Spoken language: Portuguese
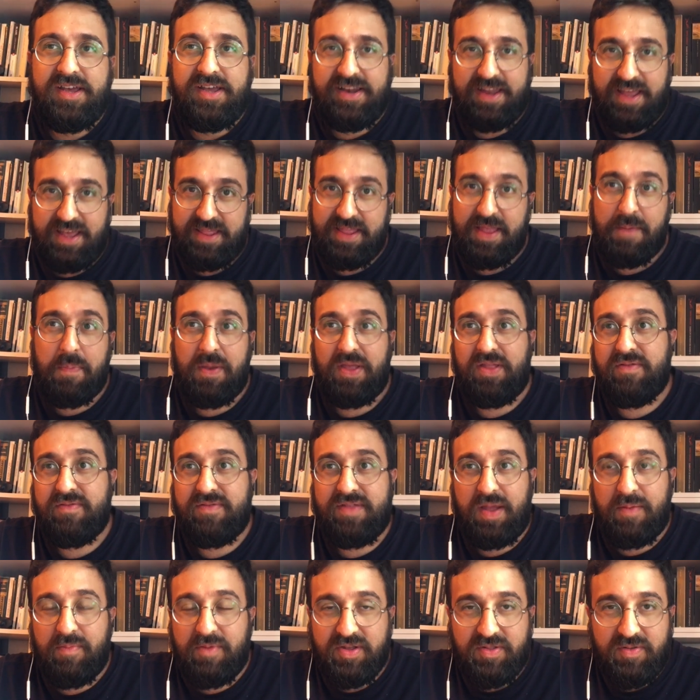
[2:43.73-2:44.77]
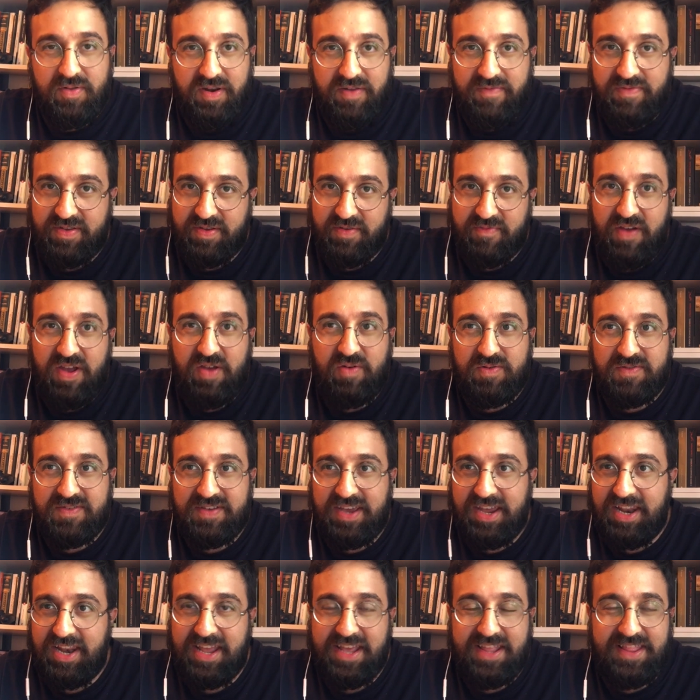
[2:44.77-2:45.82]
Né? Depende do tamanho do livro, você não vai
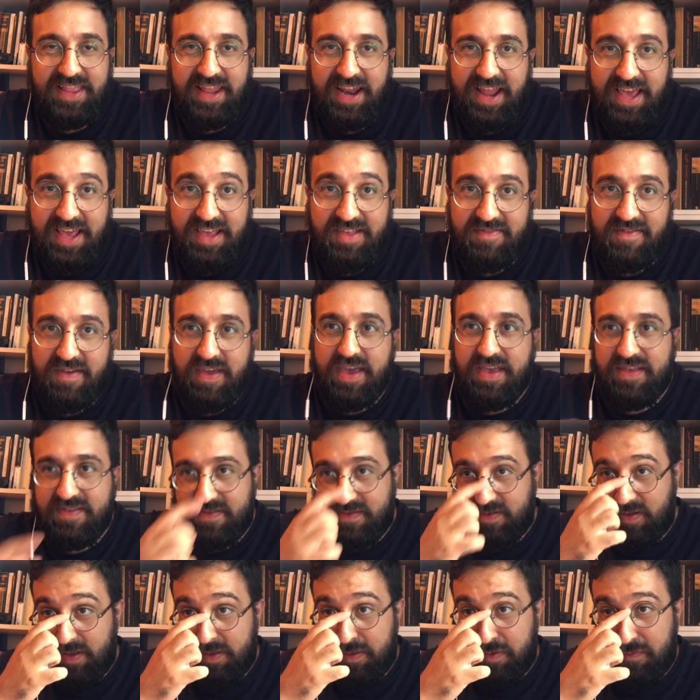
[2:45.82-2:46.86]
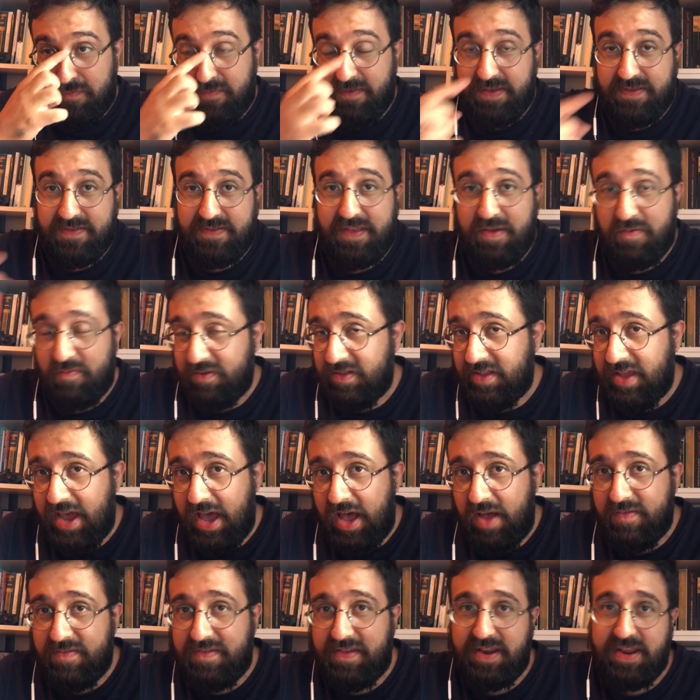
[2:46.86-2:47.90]
conseguir ler três vezes, quatro vezes. Né? O
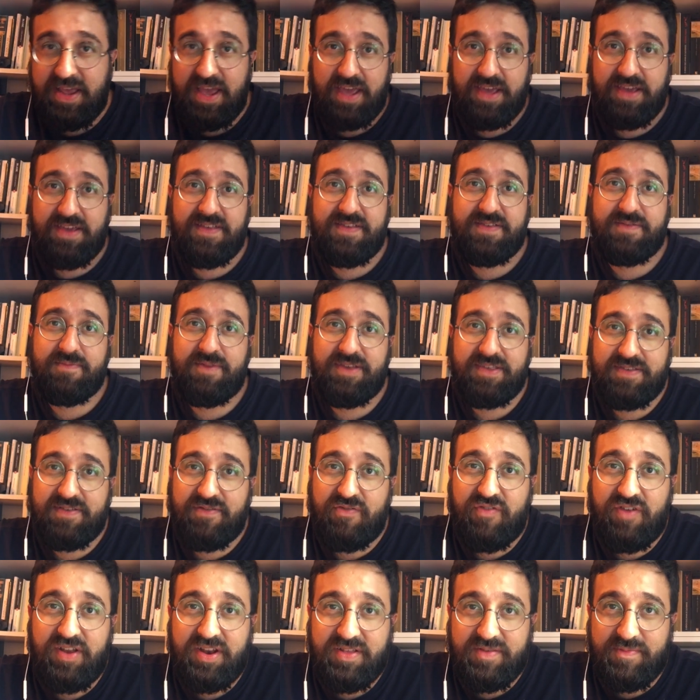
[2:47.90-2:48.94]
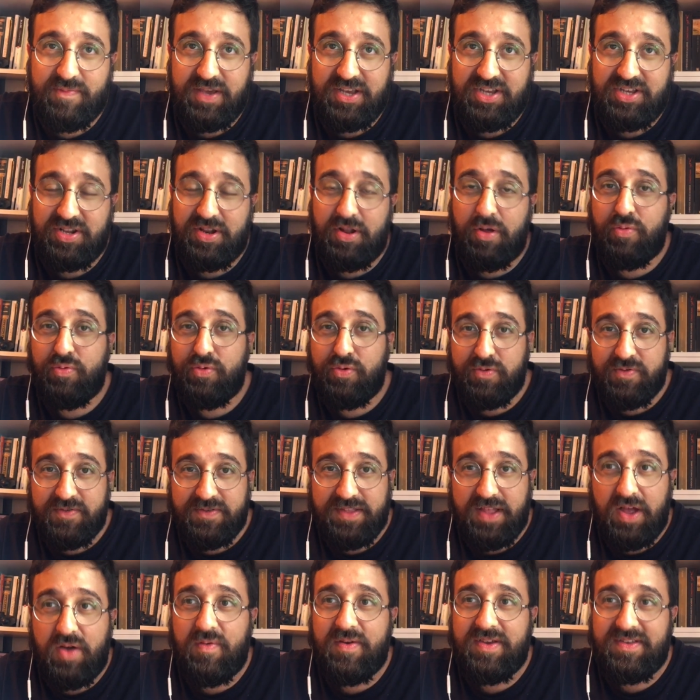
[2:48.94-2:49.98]
ideal seria isso, mas infelizmente não nos
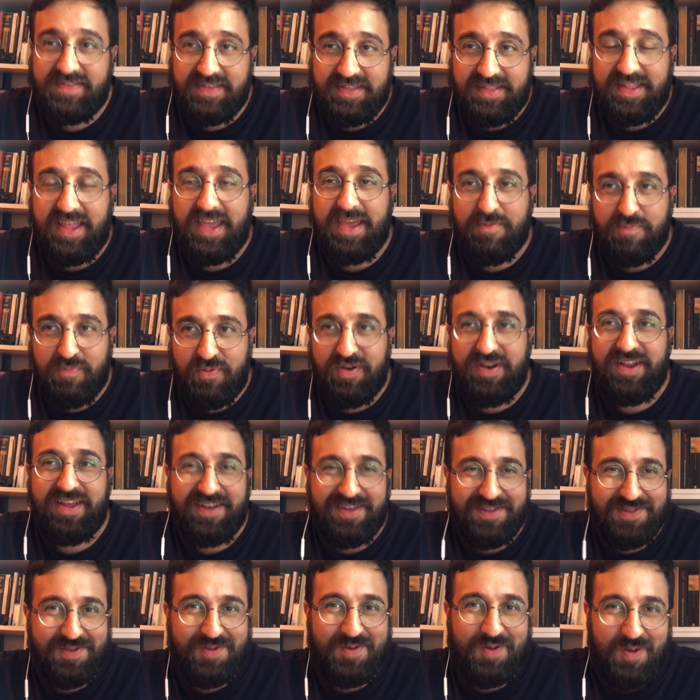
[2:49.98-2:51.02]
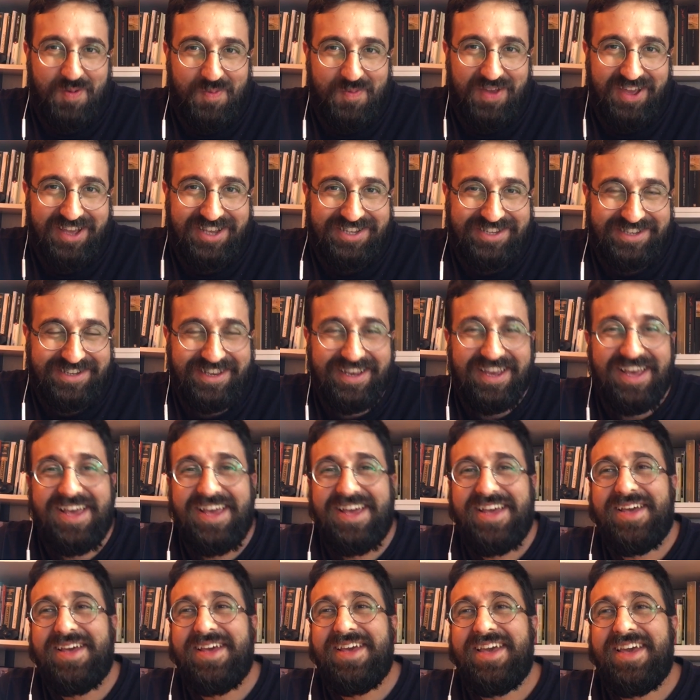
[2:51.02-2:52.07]
dão esse tempo né, atualmente.
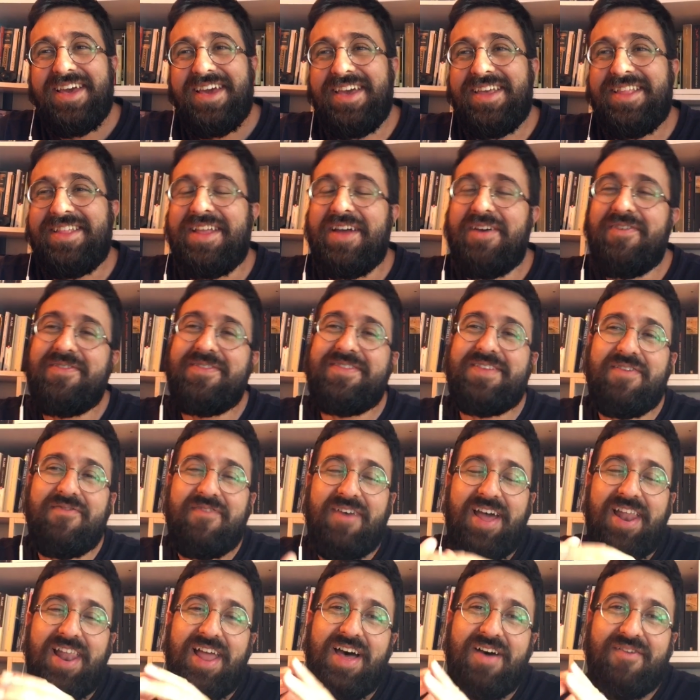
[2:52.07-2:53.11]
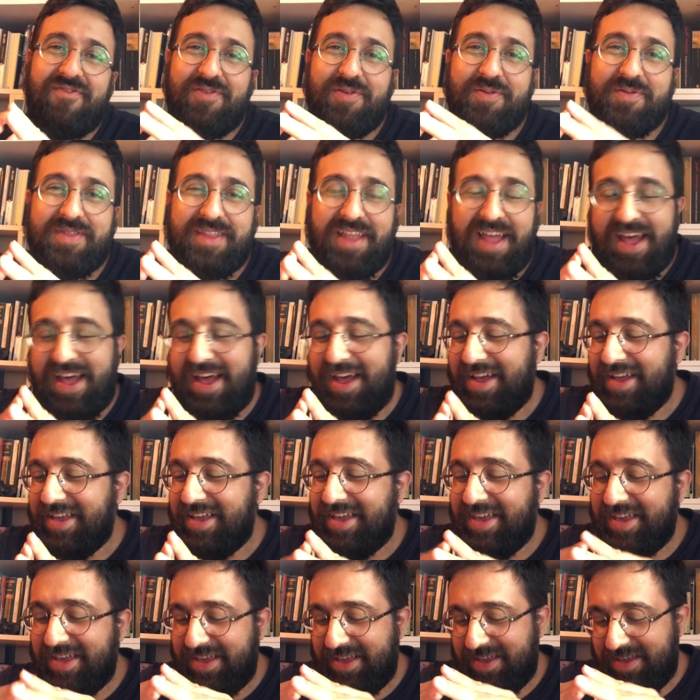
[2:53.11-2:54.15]
Então você vai lá voltar
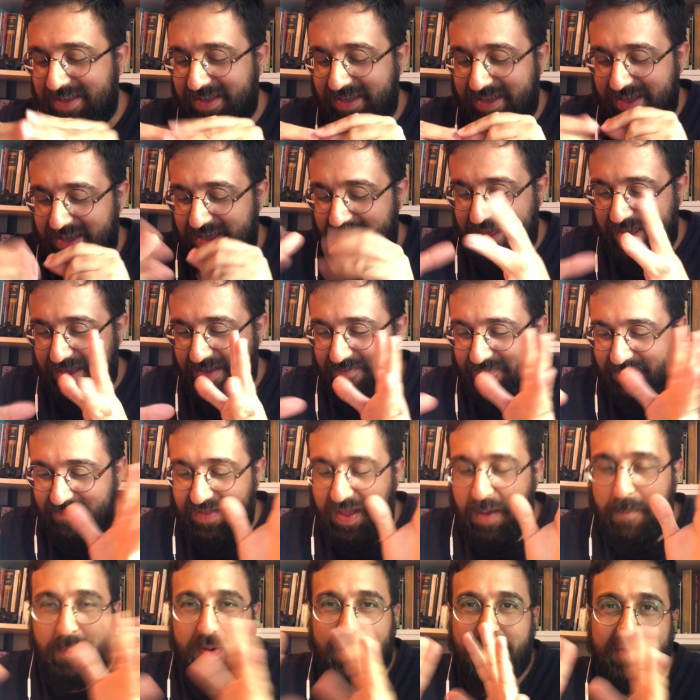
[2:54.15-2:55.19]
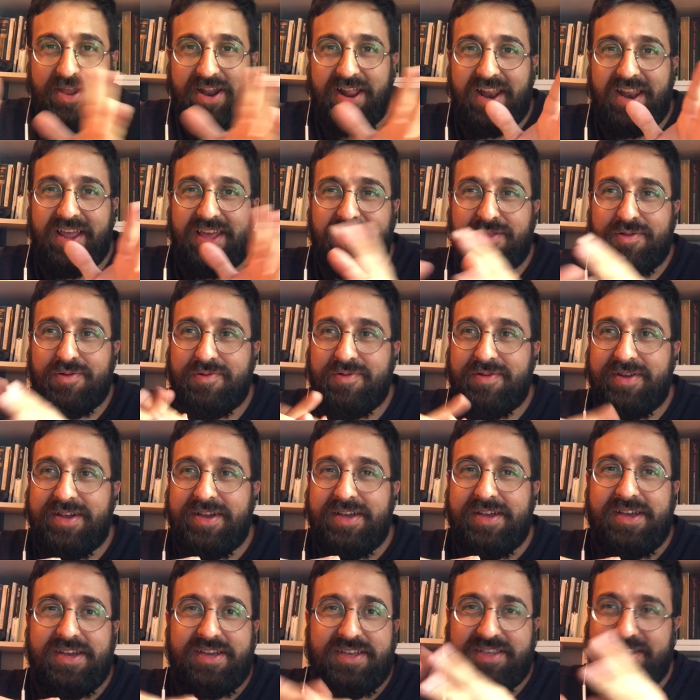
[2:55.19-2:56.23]
e é, na primeira leitura
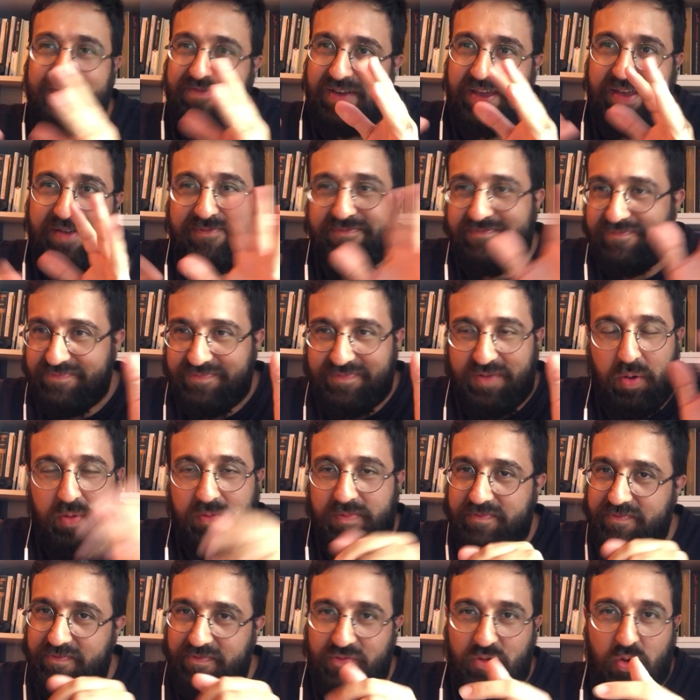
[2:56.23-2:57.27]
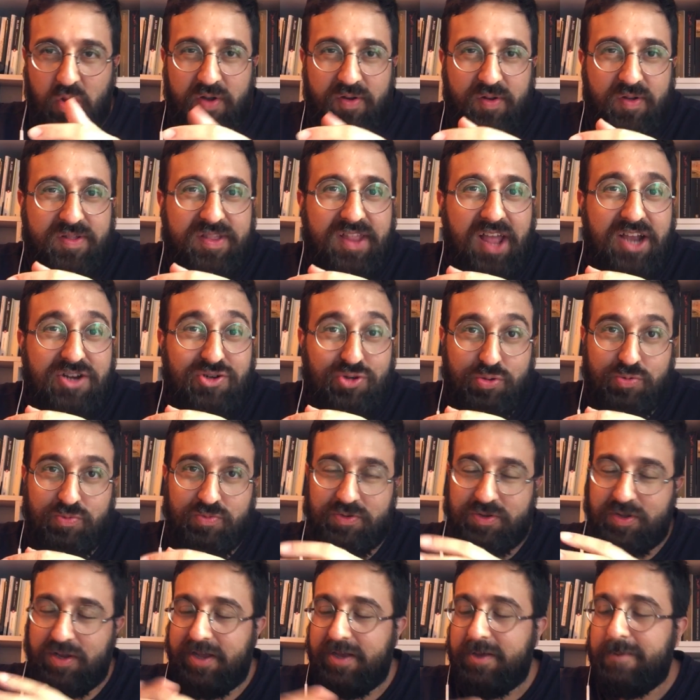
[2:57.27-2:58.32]
você vai. Bom, vou anotar
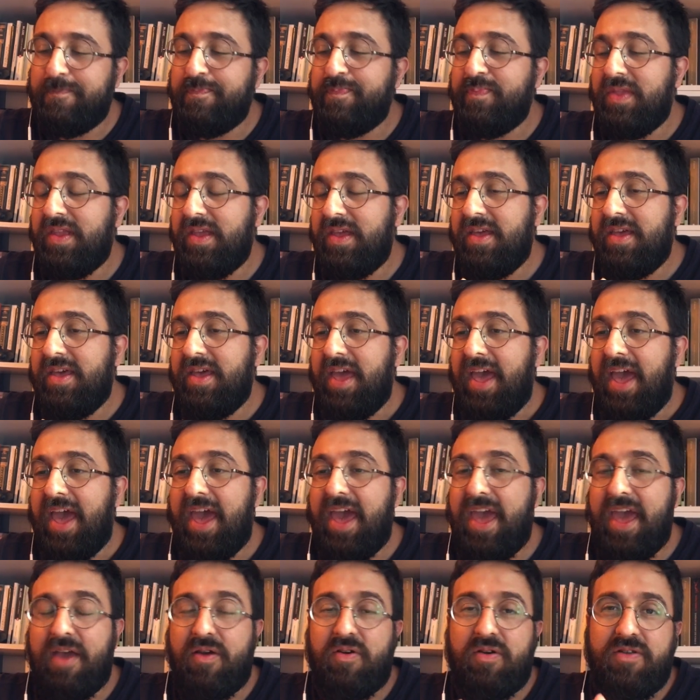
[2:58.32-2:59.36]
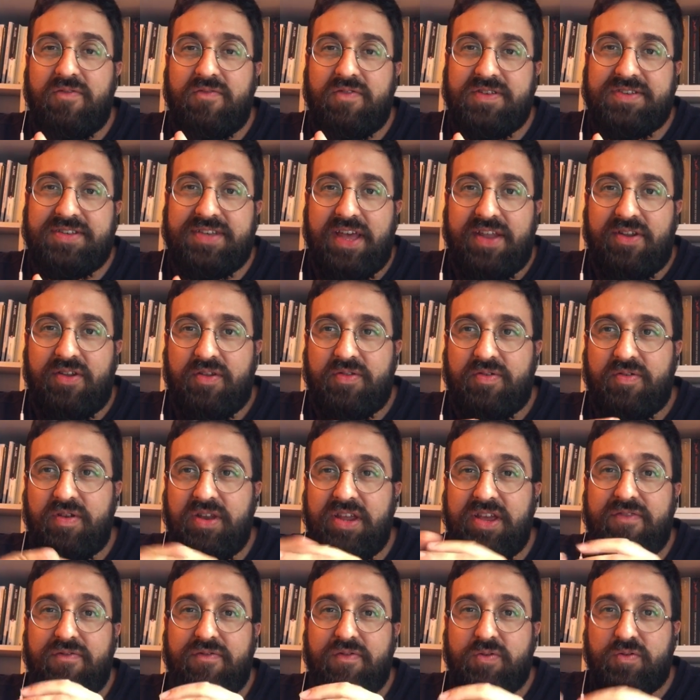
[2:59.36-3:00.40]
junto, né? É, quando você anota o
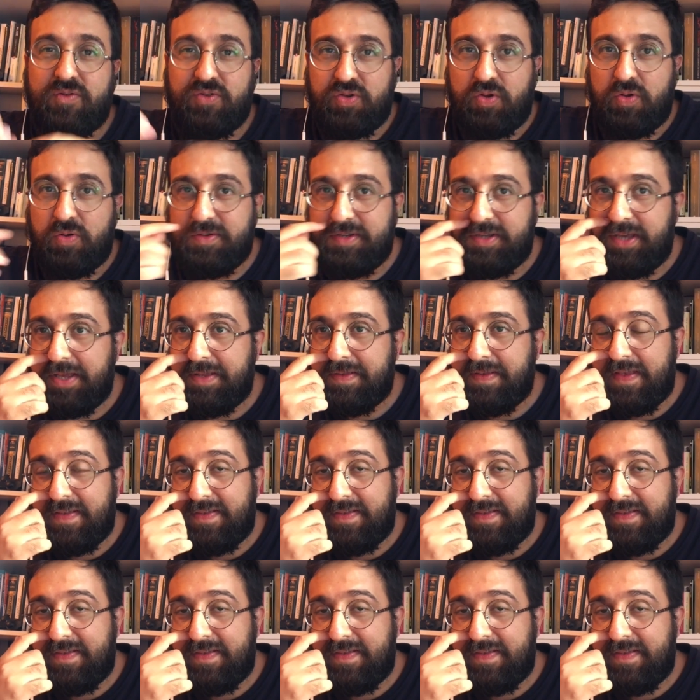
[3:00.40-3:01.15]
livro, os conceitos, é